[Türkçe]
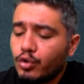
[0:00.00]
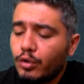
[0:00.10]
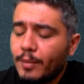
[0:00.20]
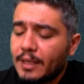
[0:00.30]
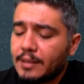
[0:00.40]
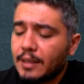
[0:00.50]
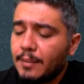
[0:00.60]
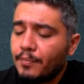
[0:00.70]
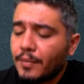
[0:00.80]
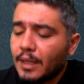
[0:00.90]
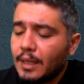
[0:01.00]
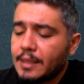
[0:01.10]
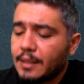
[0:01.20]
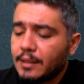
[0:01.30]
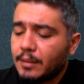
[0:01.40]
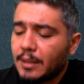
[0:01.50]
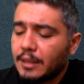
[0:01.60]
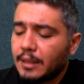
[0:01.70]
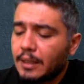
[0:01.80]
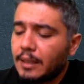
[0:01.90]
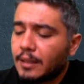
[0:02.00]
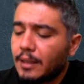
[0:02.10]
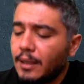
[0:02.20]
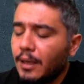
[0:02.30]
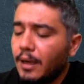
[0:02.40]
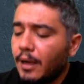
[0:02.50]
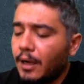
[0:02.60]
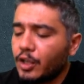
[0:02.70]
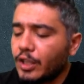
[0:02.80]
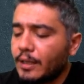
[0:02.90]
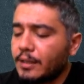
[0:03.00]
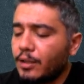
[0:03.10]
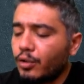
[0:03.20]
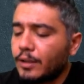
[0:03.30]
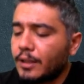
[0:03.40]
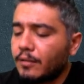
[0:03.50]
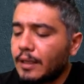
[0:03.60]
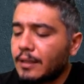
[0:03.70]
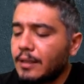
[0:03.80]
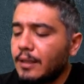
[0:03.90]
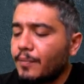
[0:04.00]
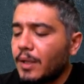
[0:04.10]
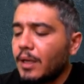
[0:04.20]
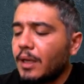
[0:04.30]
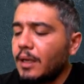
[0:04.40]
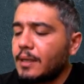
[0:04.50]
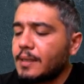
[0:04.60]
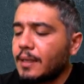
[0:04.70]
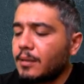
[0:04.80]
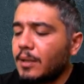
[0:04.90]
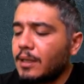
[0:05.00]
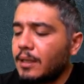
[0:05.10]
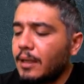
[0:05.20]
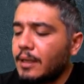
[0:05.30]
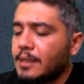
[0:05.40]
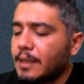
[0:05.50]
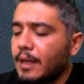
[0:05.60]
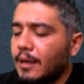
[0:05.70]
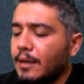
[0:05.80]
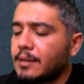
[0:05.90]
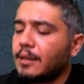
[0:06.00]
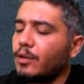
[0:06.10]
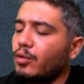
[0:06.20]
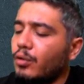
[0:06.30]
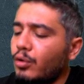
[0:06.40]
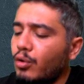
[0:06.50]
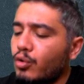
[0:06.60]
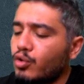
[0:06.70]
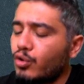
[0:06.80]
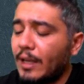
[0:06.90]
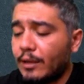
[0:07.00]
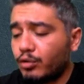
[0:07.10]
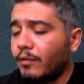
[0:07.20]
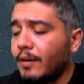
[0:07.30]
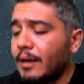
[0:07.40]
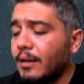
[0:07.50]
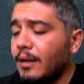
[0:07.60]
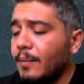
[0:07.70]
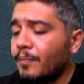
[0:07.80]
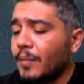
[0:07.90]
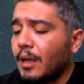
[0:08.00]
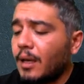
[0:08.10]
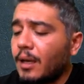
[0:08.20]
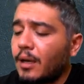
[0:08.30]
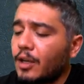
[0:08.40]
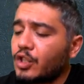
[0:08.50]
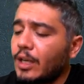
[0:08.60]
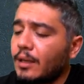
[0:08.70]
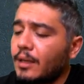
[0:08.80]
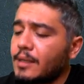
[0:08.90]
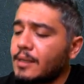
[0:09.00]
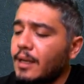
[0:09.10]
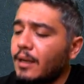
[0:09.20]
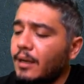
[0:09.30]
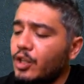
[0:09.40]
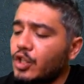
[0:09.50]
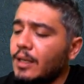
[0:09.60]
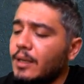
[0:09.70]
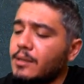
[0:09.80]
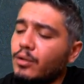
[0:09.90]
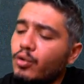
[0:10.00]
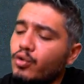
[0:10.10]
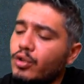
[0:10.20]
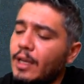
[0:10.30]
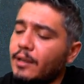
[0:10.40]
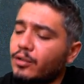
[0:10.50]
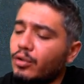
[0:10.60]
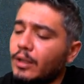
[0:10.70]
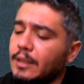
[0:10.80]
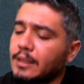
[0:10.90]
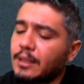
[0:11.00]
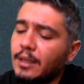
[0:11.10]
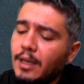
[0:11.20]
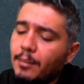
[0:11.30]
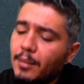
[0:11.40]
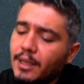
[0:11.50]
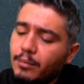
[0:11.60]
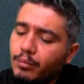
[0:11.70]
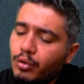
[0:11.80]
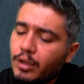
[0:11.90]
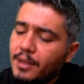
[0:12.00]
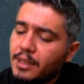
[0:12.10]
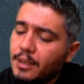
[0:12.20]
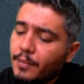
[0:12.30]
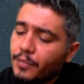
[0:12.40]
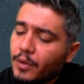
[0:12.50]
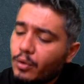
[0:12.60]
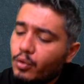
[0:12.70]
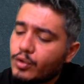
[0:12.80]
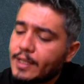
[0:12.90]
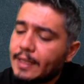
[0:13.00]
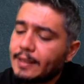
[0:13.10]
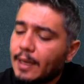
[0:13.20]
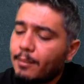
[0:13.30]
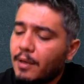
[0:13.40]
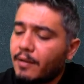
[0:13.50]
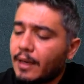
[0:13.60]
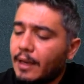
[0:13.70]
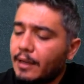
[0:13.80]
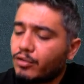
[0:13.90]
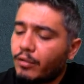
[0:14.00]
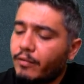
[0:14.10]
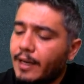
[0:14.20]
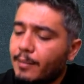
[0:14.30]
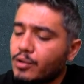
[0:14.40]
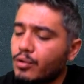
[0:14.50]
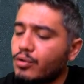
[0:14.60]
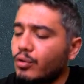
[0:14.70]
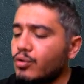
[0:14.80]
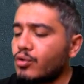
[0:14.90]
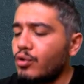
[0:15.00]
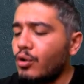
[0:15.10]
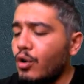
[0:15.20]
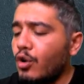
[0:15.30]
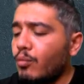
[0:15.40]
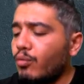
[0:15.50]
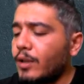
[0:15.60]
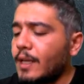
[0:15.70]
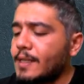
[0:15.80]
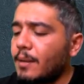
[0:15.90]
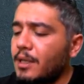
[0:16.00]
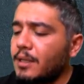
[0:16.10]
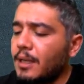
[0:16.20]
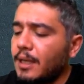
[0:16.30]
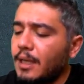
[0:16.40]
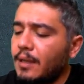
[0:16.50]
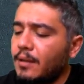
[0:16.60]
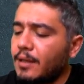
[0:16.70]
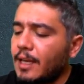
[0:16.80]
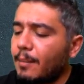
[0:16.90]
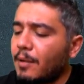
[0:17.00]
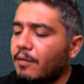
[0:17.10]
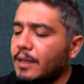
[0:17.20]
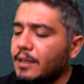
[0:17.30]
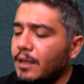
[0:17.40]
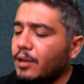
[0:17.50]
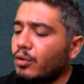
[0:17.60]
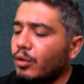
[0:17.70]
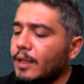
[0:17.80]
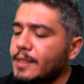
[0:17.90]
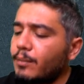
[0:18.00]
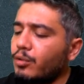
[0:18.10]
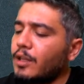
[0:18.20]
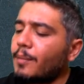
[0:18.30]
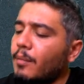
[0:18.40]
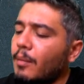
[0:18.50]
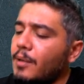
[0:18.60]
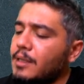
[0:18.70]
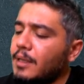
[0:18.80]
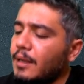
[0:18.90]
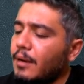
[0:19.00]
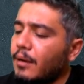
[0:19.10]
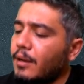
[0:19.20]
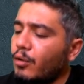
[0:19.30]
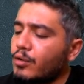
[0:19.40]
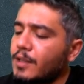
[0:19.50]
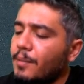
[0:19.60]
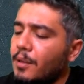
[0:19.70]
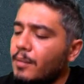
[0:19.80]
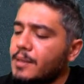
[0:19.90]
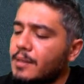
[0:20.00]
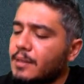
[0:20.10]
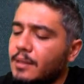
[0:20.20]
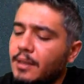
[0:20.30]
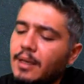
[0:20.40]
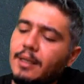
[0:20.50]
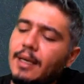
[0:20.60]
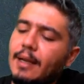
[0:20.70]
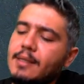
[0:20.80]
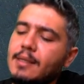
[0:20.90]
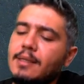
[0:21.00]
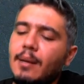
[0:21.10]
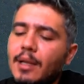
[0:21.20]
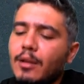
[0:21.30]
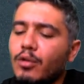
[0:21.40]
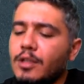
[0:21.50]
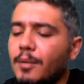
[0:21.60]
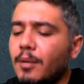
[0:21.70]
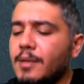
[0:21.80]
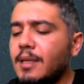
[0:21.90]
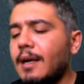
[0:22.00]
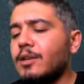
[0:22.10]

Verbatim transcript: Şunu belirtelim. X katı metali girdi, H artı iyonları vardı. X katı metal X N artı iyonuna dönüştü, elektron verdi. H artılar ise H2 gazına dönüştü, elektron aldı. Bakın burada bir yükseltgenme var, elektron verme söz konusu. Burada ise bir indirgenme var. Dolayısıyla bu tepkime bir redoks tepkimesidir. Yani sistemde doks tepkimesi